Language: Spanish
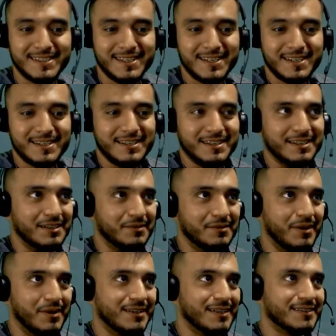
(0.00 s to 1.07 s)
eh,
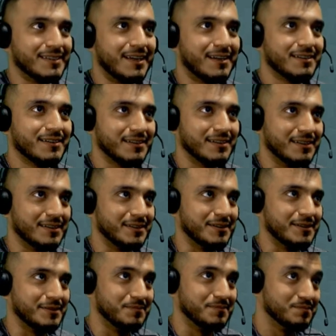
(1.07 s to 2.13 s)
Baltasar. Eh,
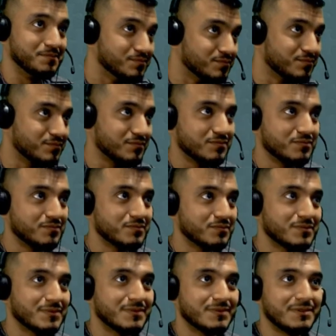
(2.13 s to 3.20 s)

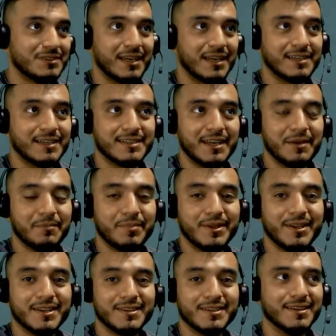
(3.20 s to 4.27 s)
sé que está ahí
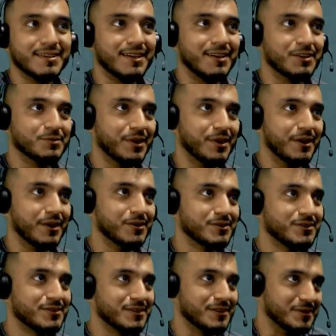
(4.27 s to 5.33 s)
pendiente de, los videos.
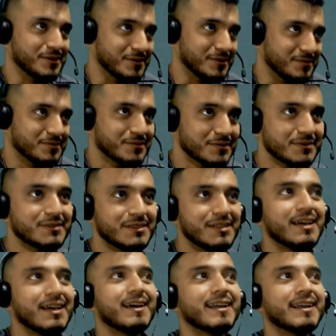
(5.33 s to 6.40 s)
Eh,
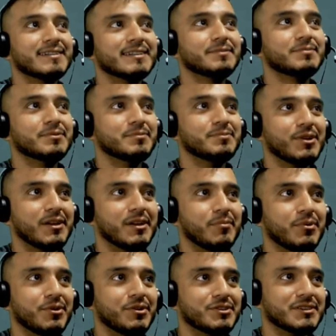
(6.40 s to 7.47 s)
gracias por, el apoyo. Se,